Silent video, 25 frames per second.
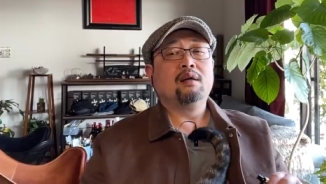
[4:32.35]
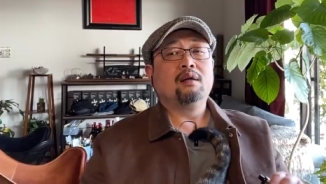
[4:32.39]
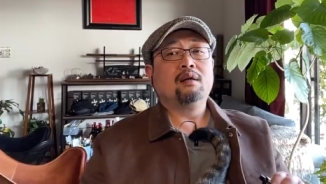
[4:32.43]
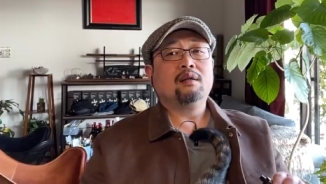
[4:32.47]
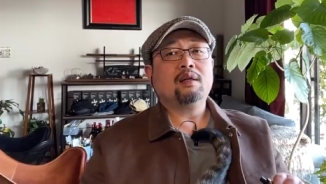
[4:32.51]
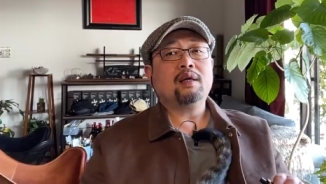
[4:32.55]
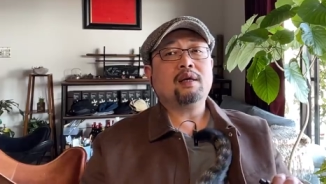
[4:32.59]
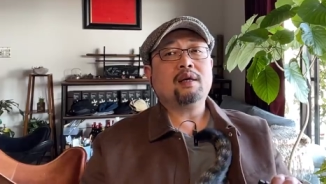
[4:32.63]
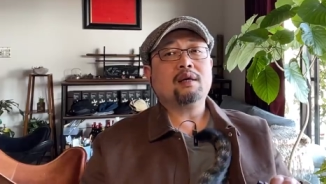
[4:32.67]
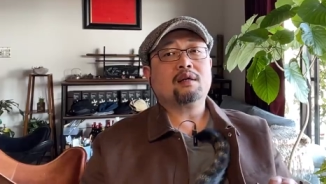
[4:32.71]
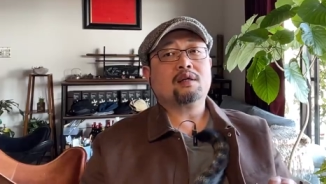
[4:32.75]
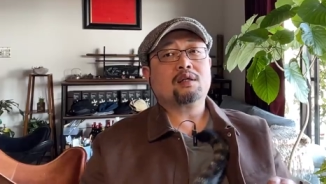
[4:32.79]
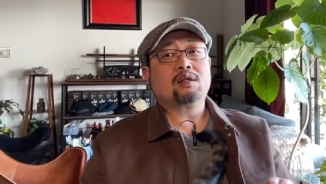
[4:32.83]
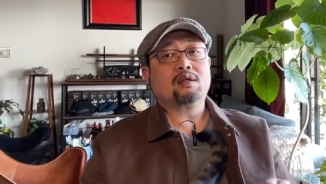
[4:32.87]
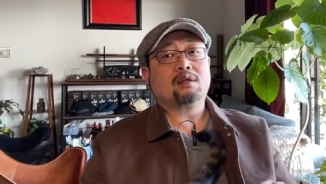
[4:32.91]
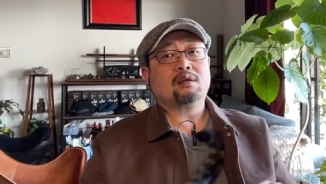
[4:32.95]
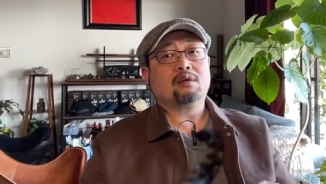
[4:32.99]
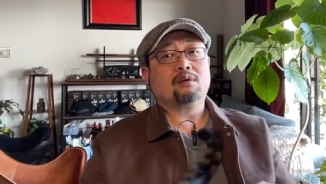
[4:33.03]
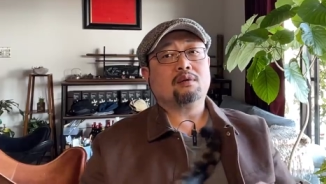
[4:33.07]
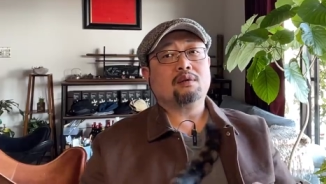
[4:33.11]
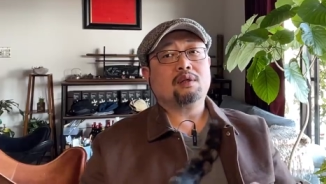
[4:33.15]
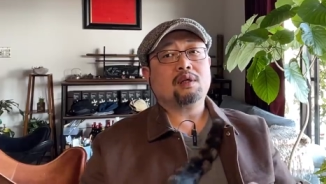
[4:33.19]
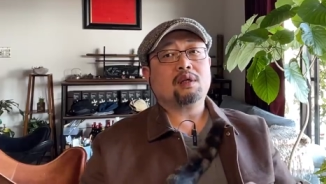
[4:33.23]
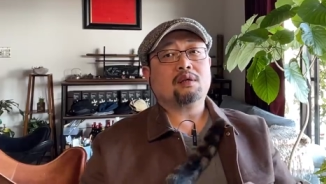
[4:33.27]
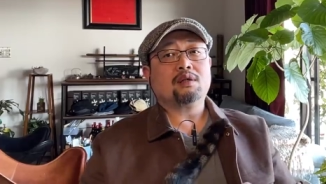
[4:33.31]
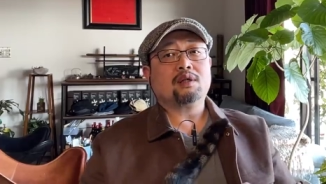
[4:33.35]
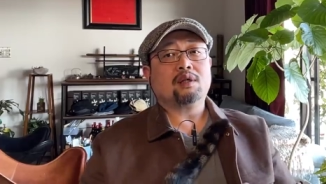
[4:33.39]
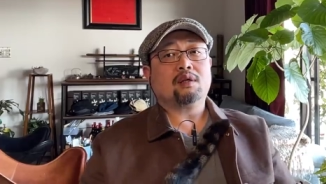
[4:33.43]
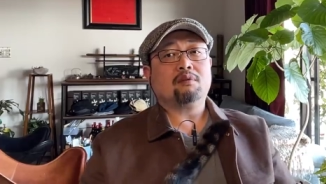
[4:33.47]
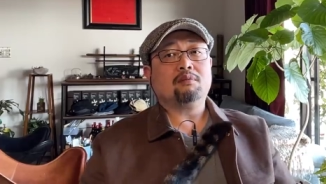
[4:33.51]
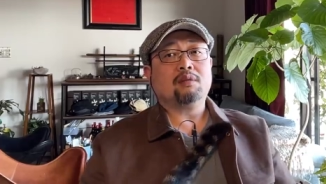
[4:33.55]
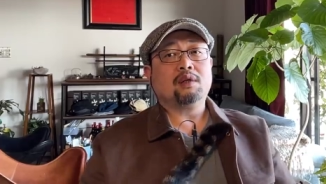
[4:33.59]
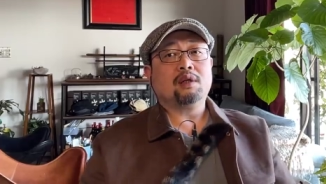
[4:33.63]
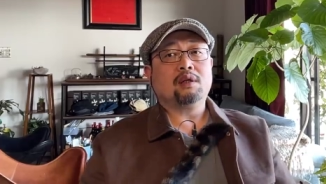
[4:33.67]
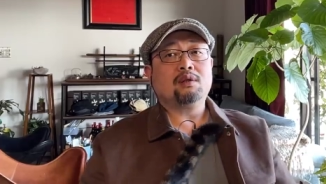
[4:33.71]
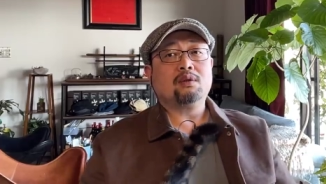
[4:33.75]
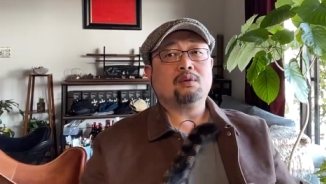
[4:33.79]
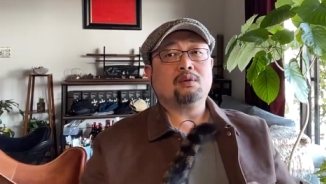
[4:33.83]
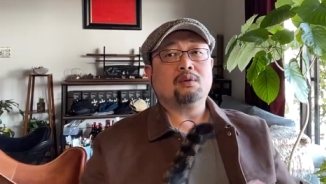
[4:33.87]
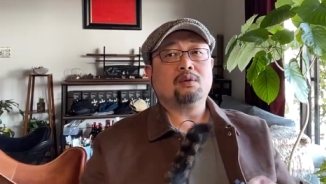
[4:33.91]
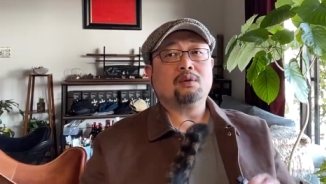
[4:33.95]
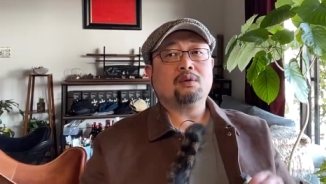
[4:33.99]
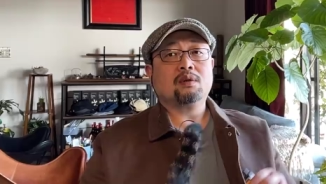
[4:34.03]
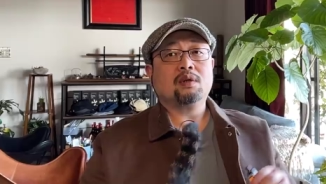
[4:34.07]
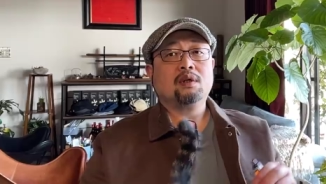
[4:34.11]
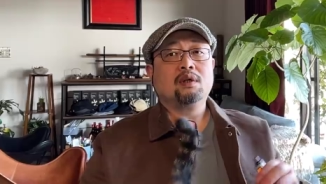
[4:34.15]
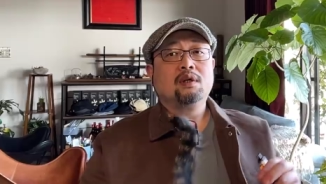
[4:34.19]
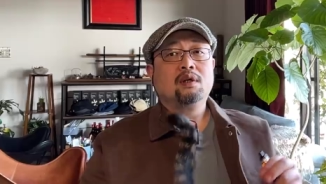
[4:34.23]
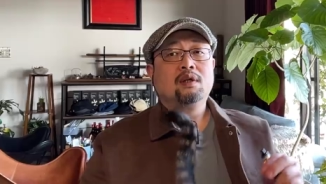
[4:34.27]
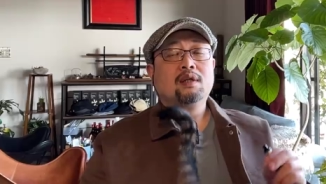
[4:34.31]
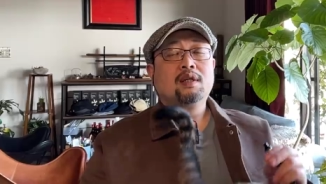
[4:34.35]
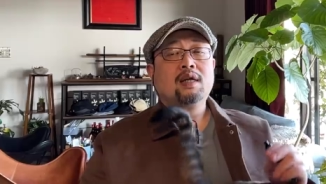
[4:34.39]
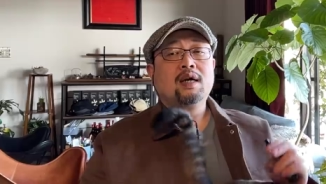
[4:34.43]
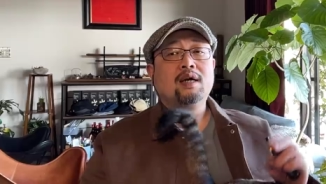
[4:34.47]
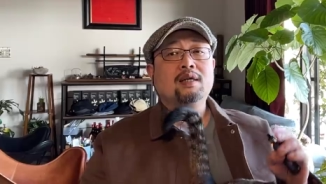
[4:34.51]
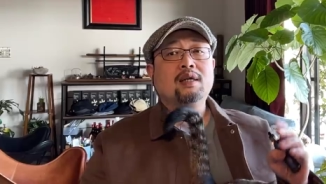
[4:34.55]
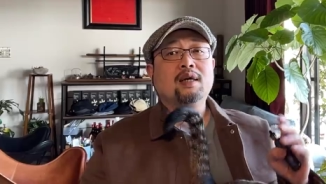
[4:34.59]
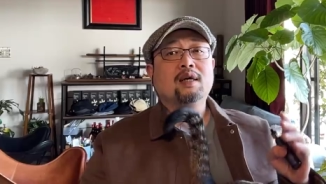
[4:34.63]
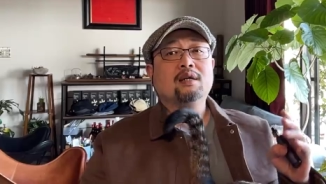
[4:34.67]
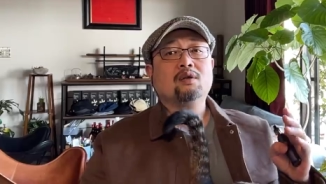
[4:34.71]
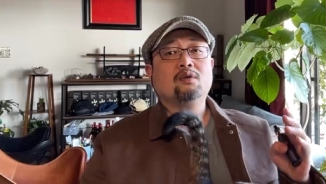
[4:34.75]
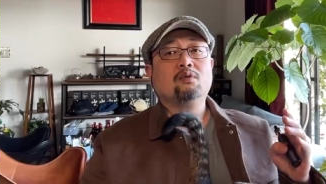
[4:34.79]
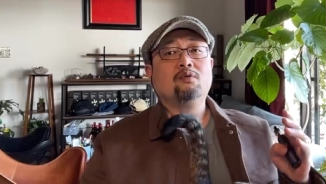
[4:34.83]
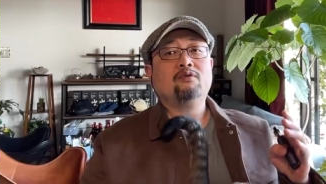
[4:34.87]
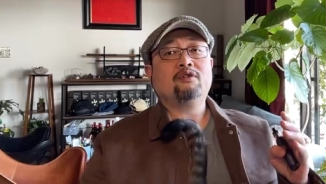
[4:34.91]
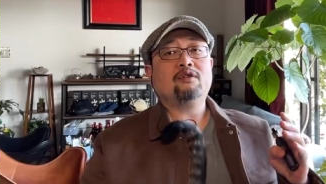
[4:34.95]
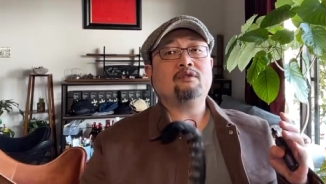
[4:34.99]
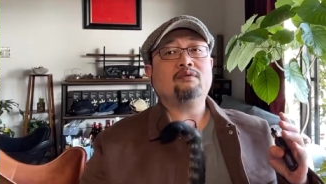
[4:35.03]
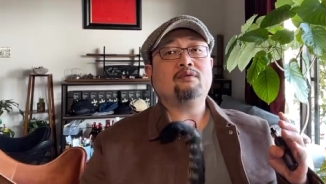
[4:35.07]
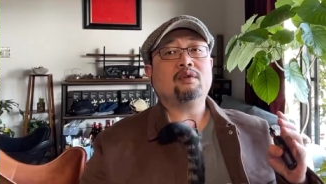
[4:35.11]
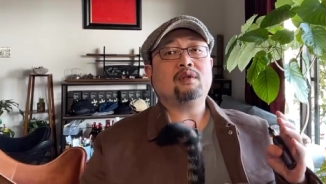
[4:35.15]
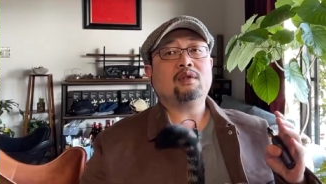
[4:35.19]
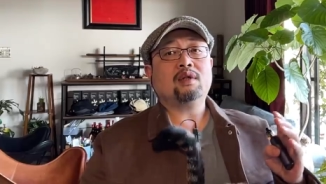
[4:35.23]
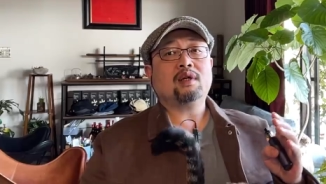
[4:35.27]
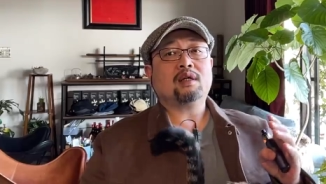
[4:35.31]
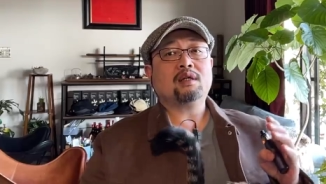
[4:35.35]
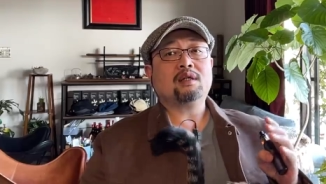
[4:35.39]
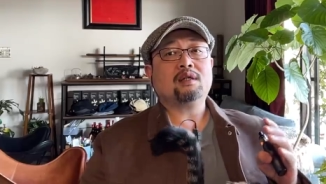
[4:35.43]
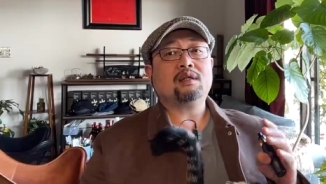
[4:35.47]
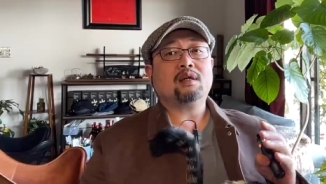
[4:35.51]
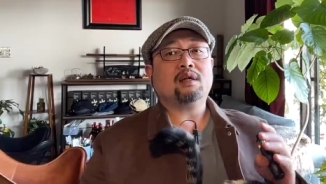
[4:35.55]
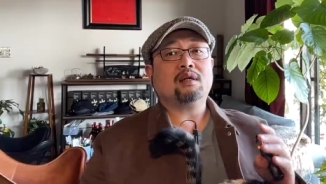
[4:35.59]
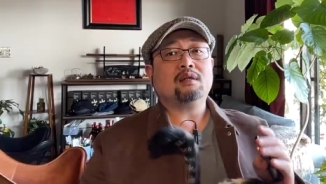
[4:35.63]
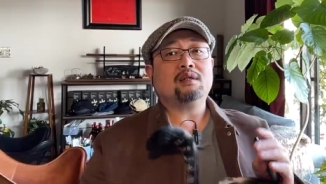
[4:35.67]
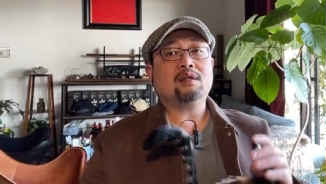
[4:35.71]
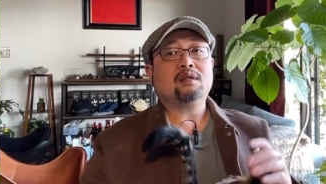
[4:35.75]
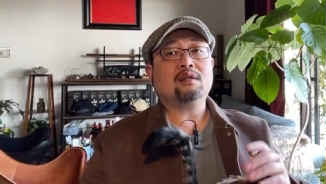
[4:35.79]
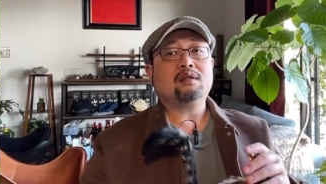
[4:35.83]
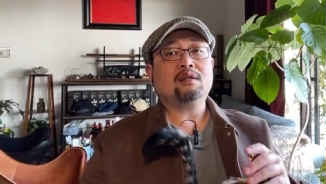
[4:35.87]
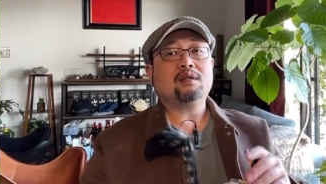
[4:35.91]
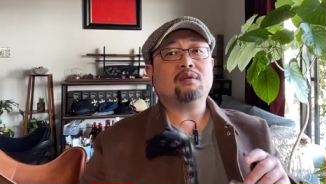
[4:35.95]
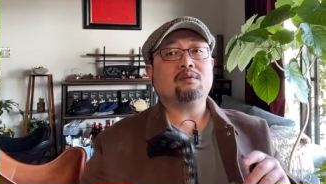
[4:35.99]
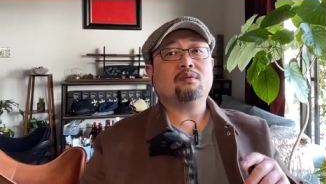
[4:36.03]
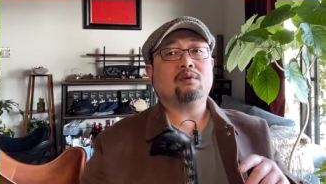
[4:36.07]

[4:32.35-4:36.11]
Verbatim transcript: 那个时候叫什么呢？就是说大家都纷纷的市场经济，